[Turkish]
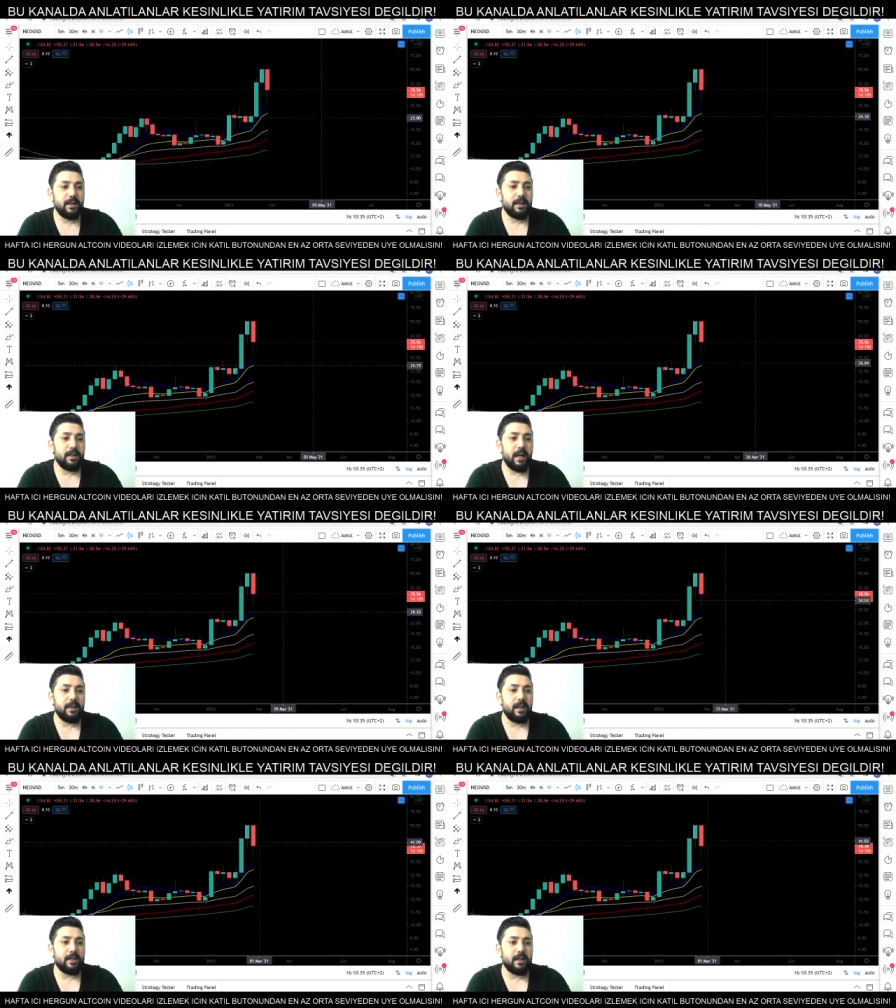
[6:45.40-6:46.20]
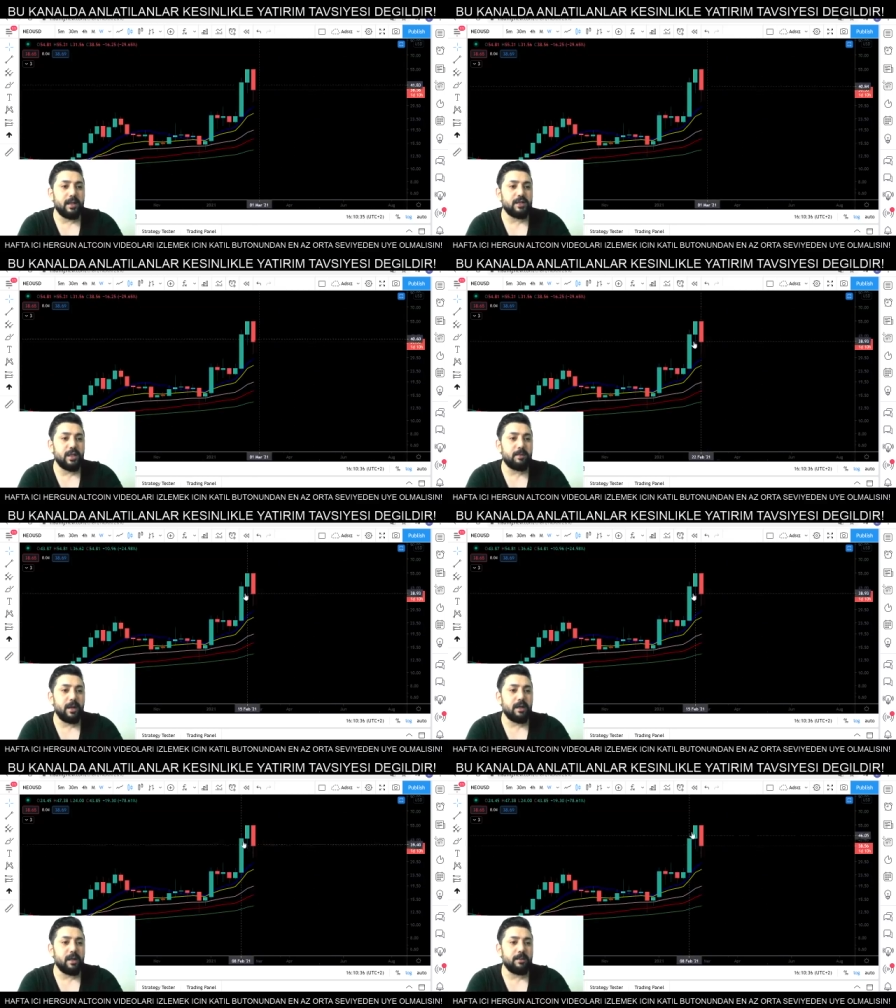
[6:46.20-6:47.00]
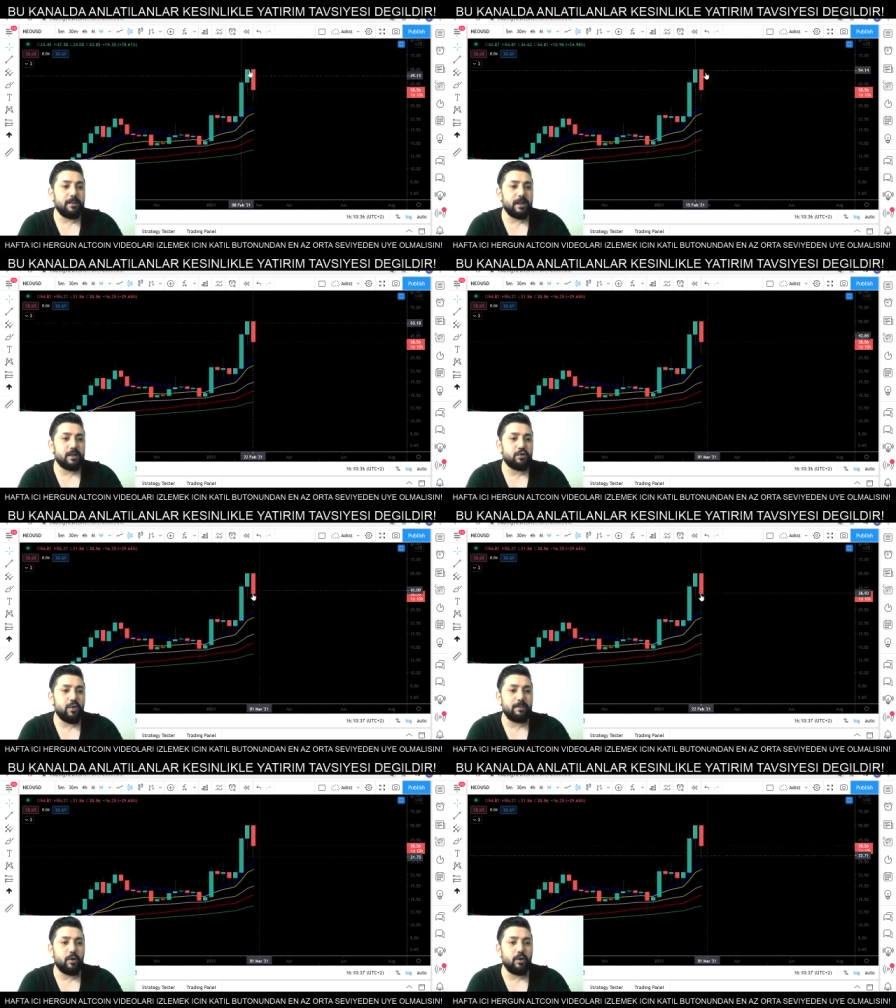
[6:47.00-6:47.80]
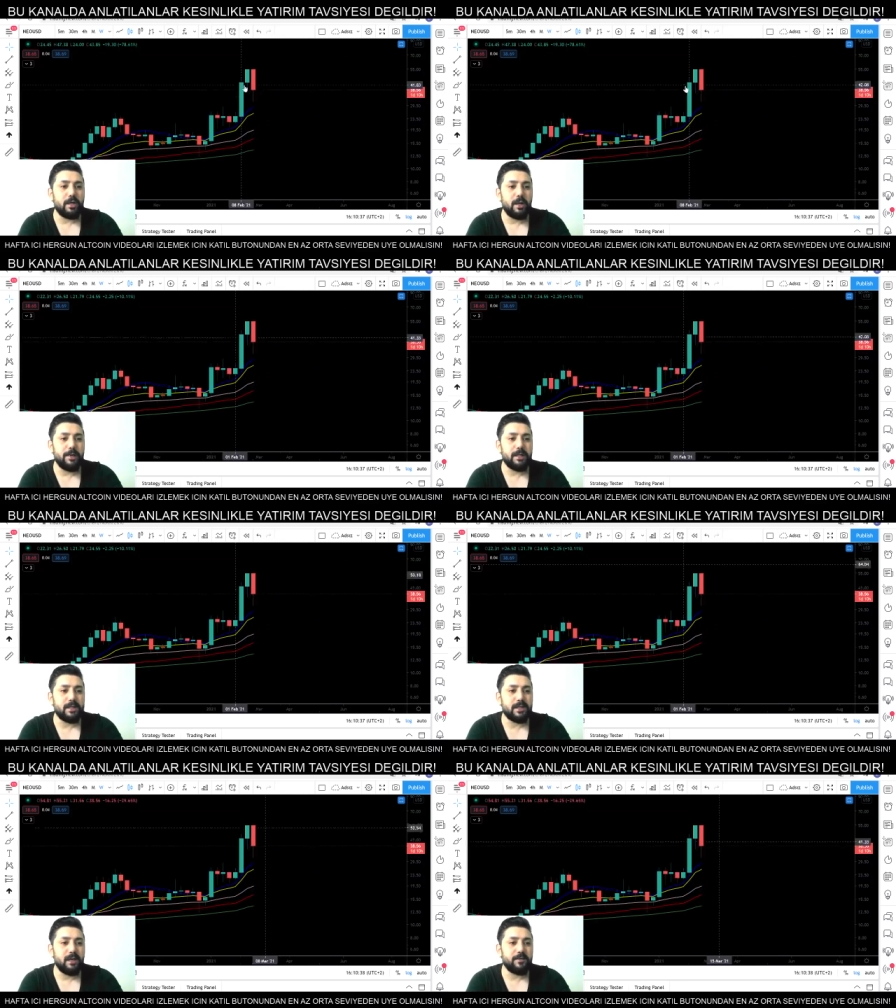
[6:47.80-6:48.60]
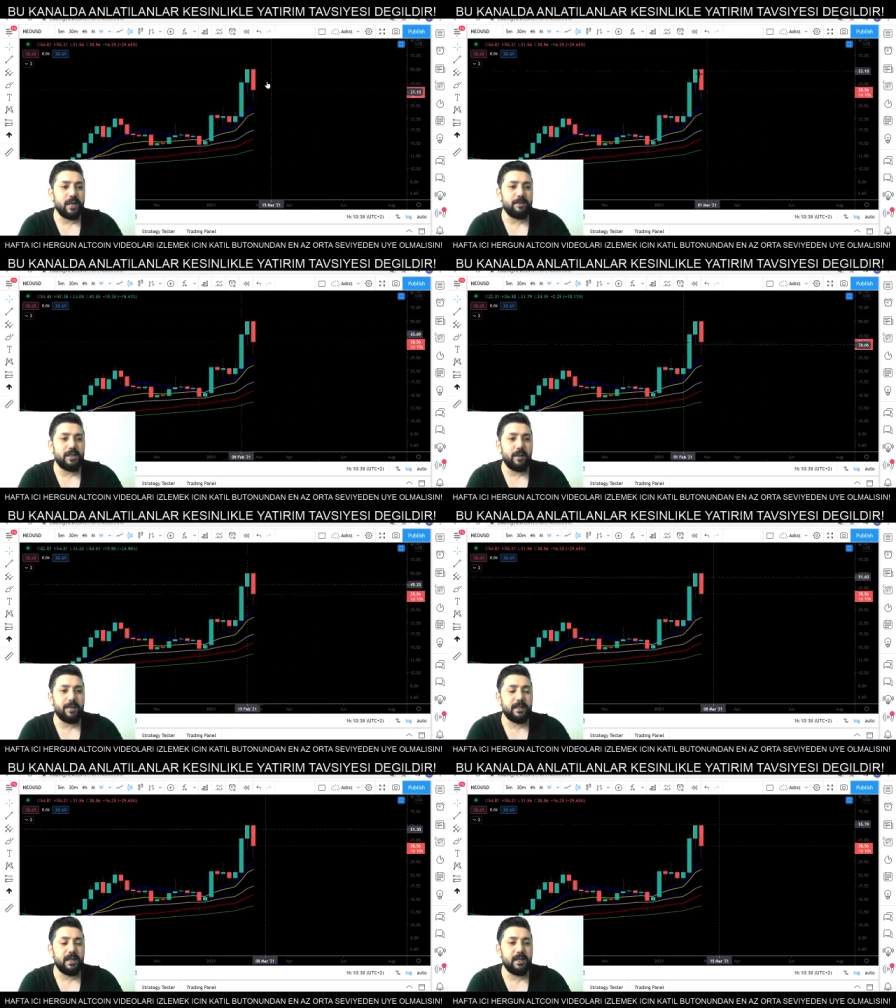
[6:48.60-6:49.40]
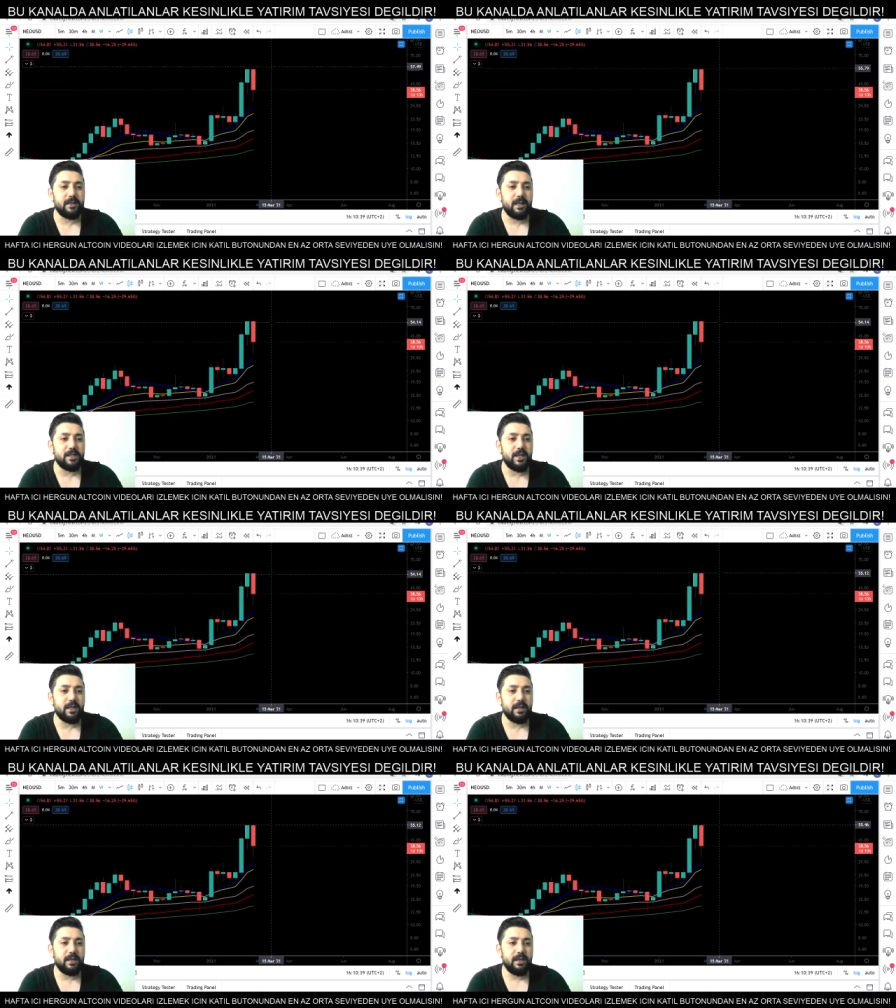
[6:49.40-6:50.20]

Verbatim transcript: Yani arkadaşlar bakalım e, şu an böyle kapatırsa haftayı bir tepe teyit edilecek.